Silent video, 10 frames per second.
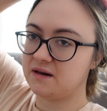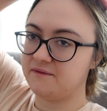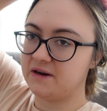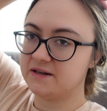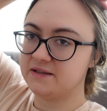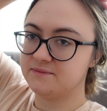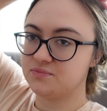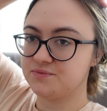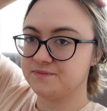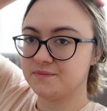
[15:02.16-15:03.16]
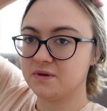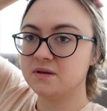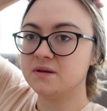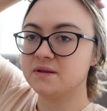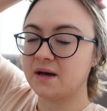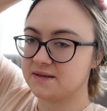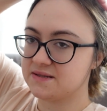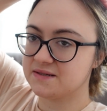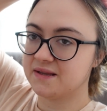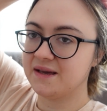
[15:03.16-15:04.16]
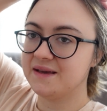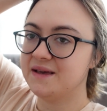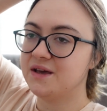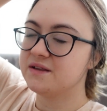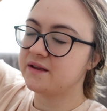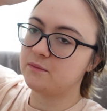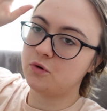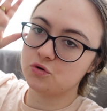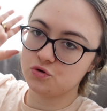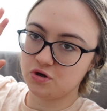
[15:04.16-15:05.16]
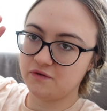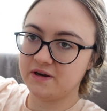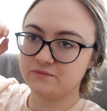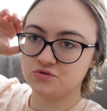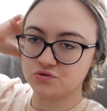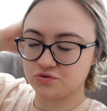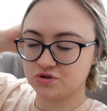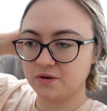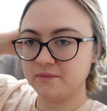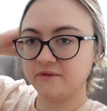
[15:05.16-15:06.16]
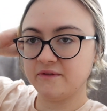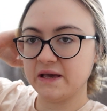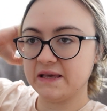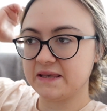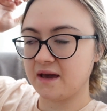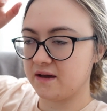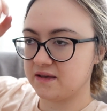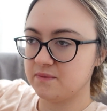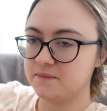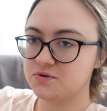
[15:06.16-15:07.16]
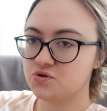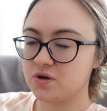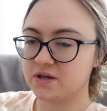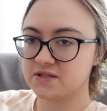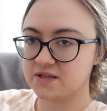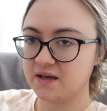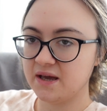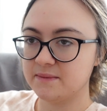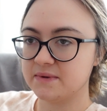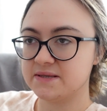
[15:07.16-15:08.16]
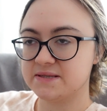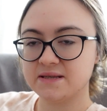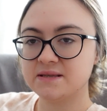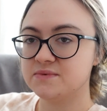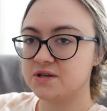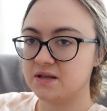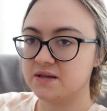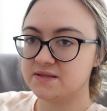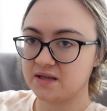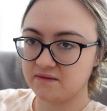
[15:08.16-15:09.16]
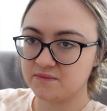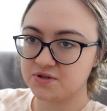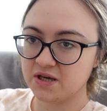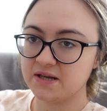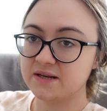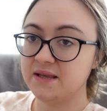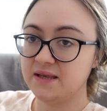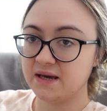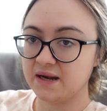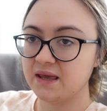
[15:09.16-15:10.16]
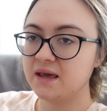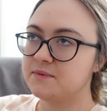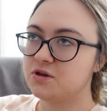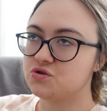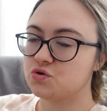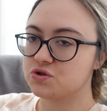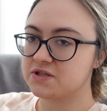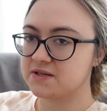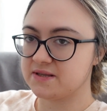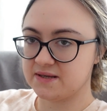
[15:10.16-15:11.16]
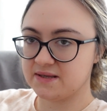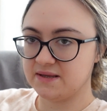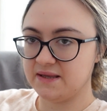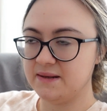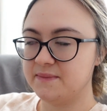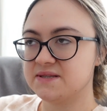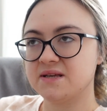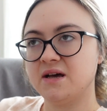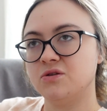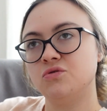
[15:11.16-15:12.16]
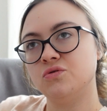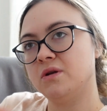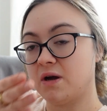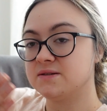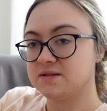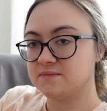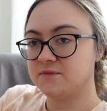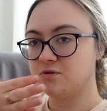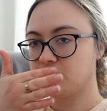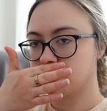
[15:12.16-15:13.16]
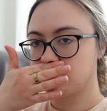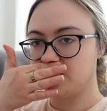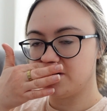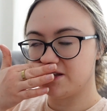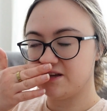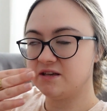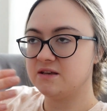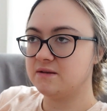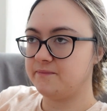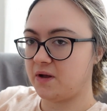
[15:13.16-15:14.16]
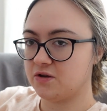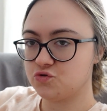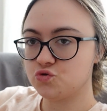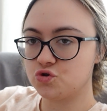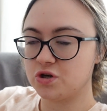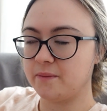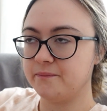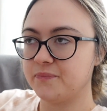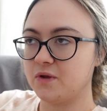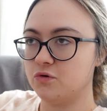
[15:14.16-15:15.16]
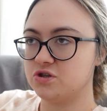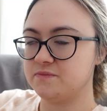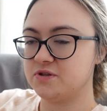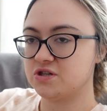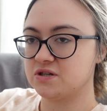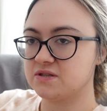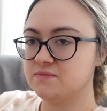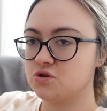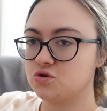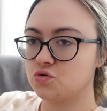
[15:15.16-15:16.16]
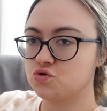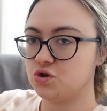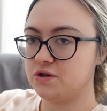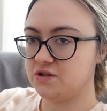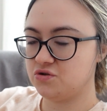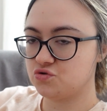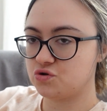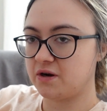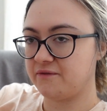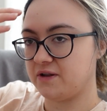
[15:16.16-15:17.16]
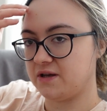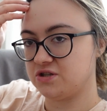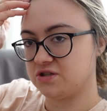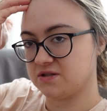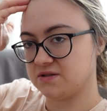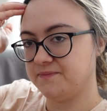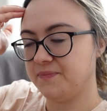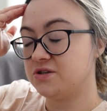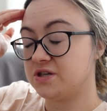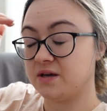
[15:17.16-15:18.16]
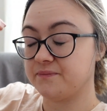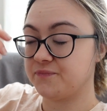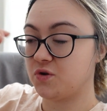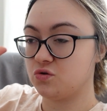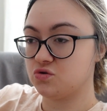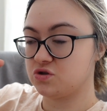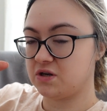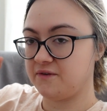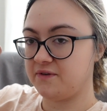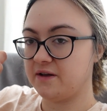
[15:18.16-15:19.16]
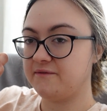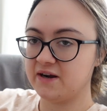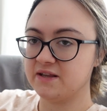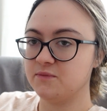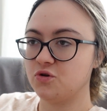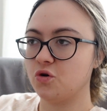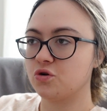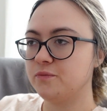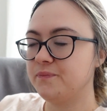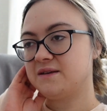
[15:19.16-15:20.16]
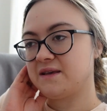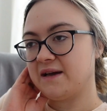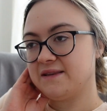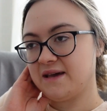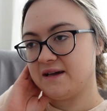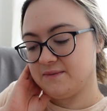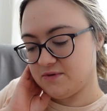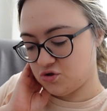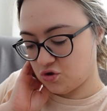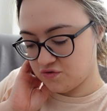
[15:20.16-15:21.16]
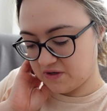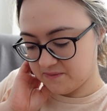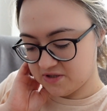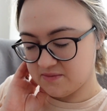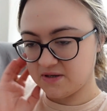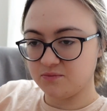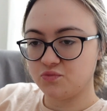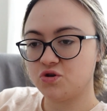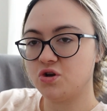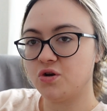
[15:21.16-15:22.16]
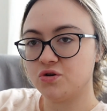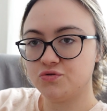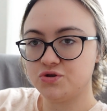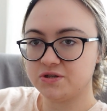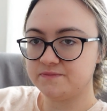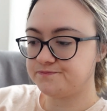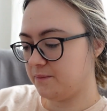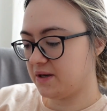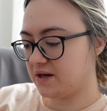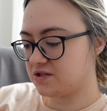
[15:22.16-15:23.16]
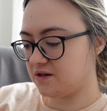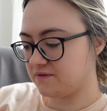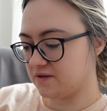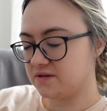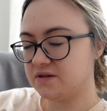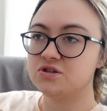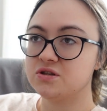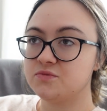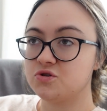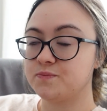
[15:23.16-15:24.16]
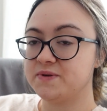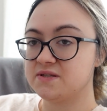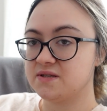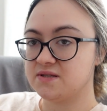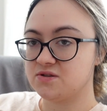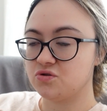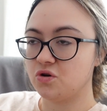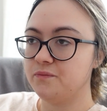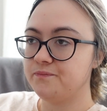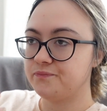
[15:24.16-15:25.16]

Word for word: daha verdiğim e, takdirde tam 10 kilo vermiş olacağım ve 2 ay gibi bir süreçte hem de istediğim şeyleri, sevdiğim şeyleri de yiyerek tabii ki çok sıklıkla değil. Mesela dün tartılımda 9 kilo işte 600 gram önce bir çıktım. Sonra 9 kilo 700 gram falan çıktım. Şey 400 gram falan verdiğimi gördüm. Kendi kendime söz vermiştim. Hani bu kiloya düşeyim. Birkaç haftadır canım çok pizza istiyor.